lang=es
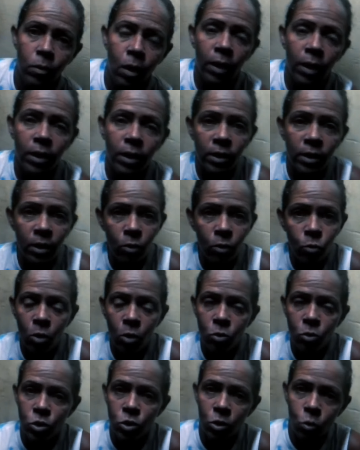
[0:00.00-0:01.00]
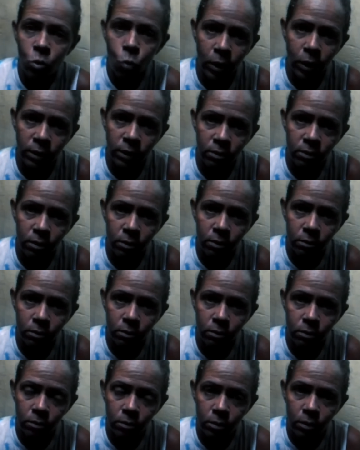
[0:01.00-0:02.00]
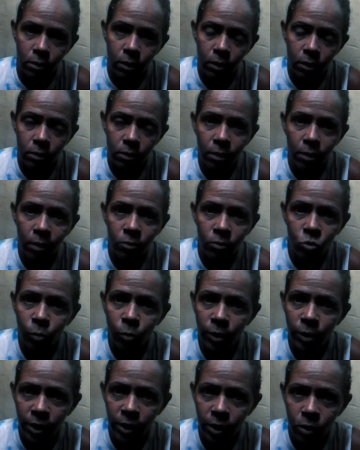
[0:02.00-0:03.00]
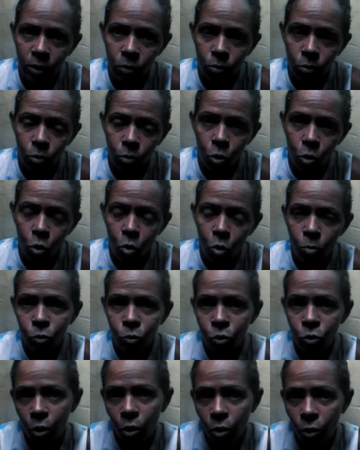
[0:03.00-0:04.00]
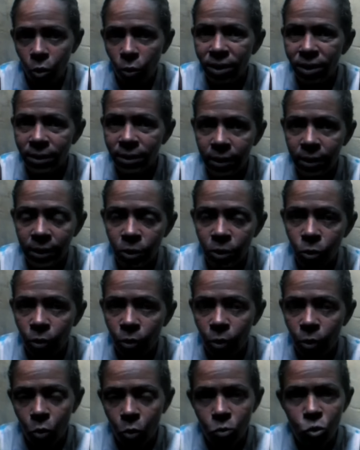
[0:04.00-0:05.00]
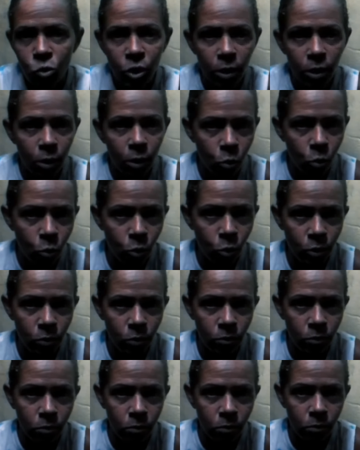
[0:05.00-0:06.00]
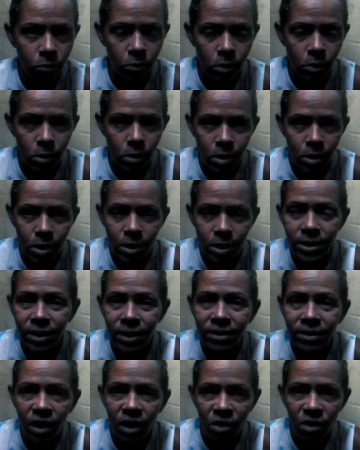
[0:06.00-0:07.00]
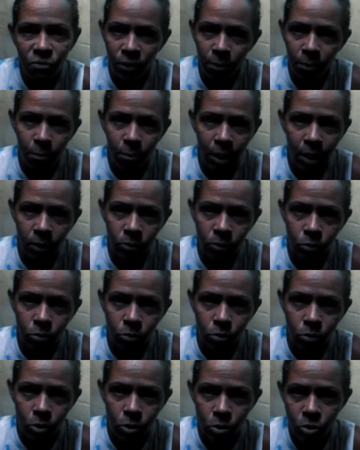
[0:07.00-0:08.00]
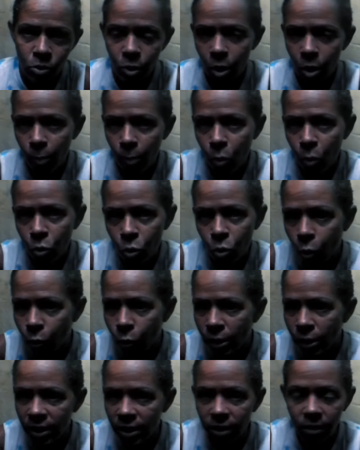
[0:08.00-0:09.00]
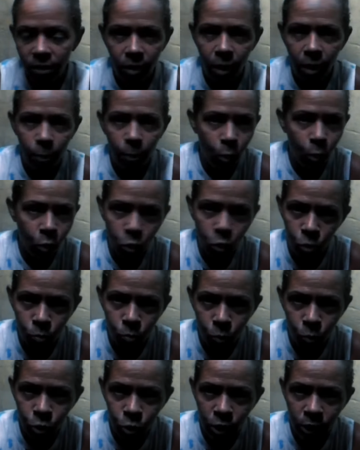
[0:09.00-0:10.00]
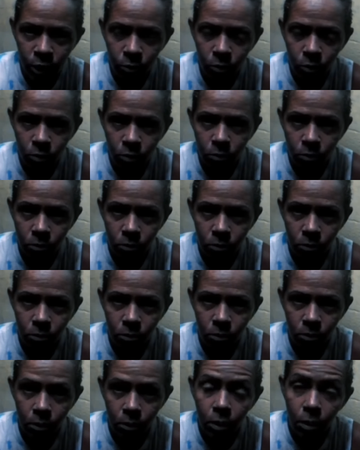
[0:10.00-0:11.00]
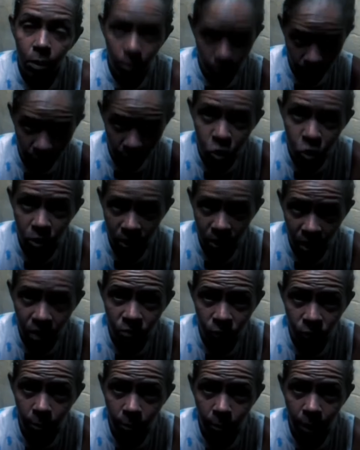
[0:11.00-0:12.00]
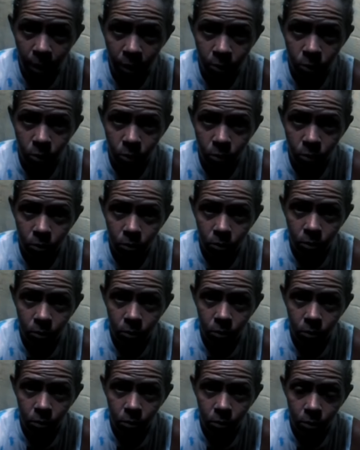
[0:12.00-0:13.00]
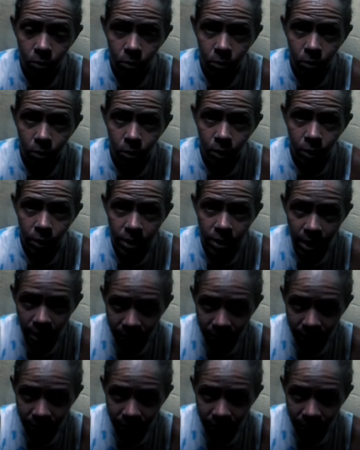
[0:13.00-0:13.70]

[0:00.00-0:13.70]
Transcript: Hay que tener una cosa en cuenta. Tanto mi hijo como todos los detenidos del 11 de julio se están enfermando. Si no es por COVID, es por otros motivos, pero se están enfermando. Y